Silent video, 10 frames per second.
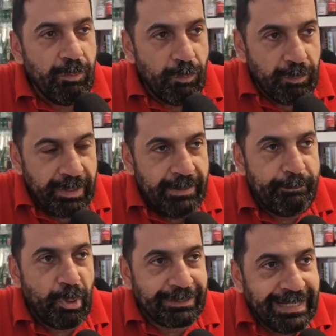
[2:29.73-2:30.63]

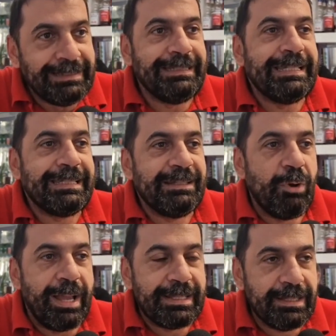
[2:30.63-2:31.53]

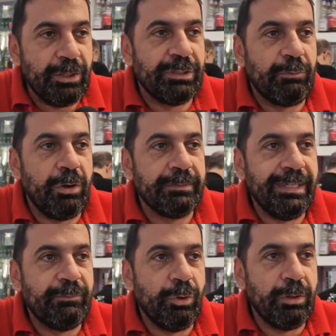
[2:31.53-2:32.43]
importantissimo, anzi io devo,
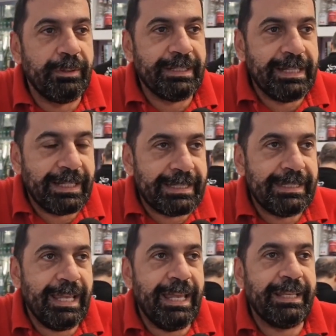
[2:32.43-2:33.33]
devo
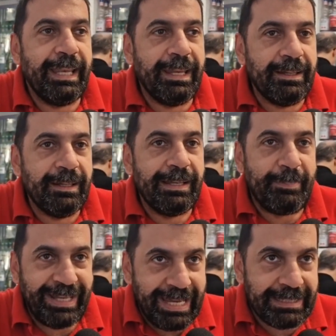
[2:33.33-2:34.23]
ringraziare eh,
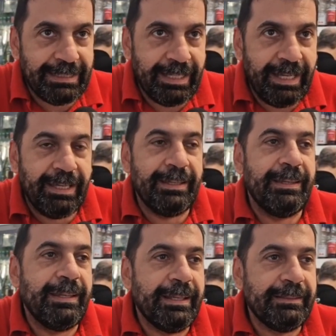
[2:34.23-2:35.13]
la
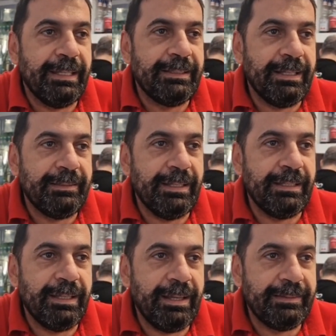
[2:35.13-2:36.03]
preside del,
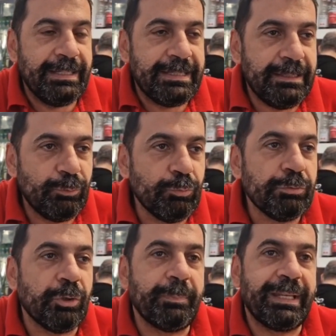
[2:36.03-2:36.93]
del,
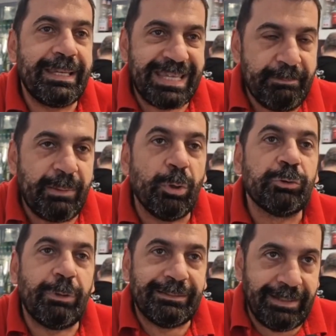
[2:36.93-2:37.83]
dell'istituto perché è sempre
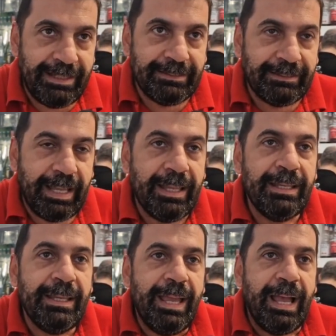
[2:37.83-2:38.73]
molto attenta
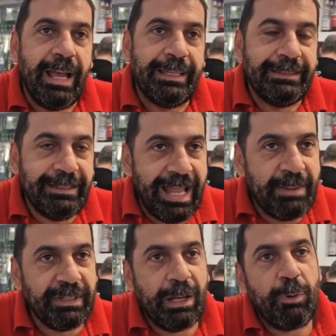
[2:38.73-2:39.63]
alle
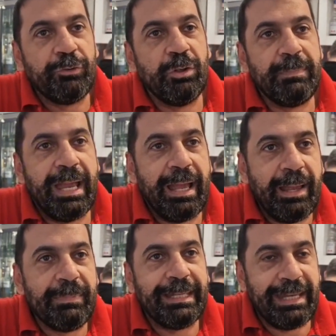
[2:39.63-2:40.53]
dinamiche. Quando mi
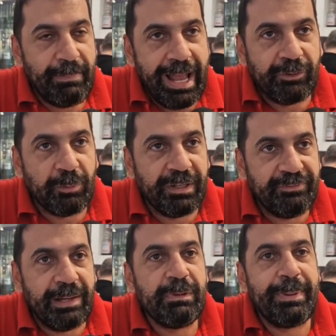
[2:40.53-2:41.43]
ha, mi ha chiamato per
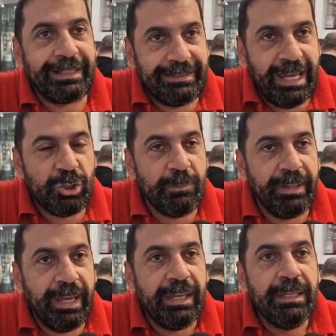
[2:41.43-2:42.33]
farmi
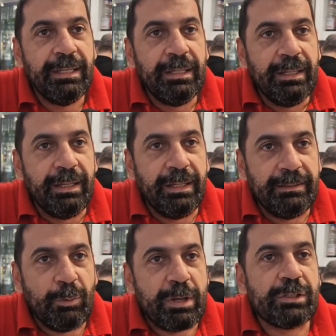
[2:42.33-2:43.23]
partecipe
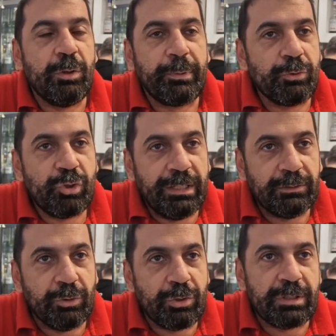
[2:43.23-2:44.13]
eh, di questo
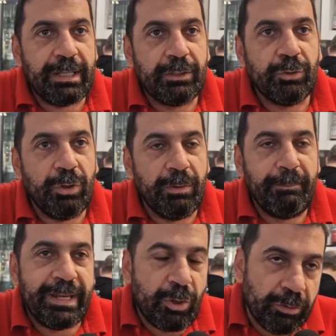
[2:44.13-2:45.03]
progetto sono stato
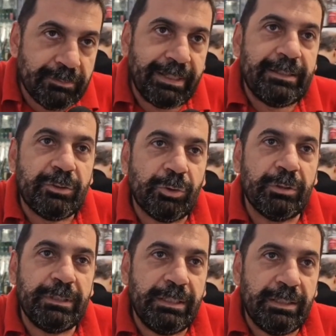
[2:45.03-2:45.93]
ben
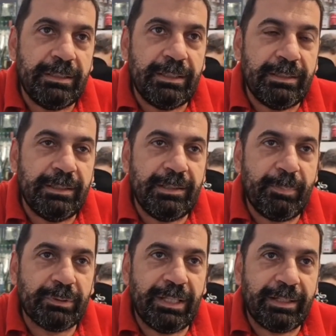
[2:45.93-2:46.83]
contento di, di, di, di
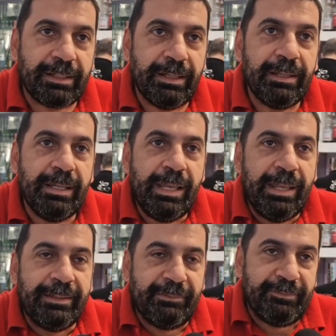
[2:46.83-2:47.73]
poter,
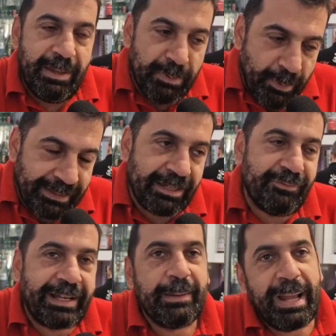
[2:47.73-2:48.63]

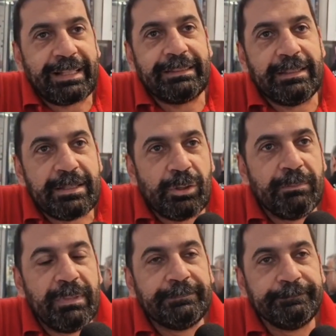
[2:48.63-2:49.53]
poter farne parte.
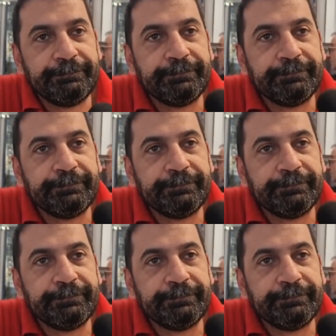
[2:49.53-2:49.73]
Insomma.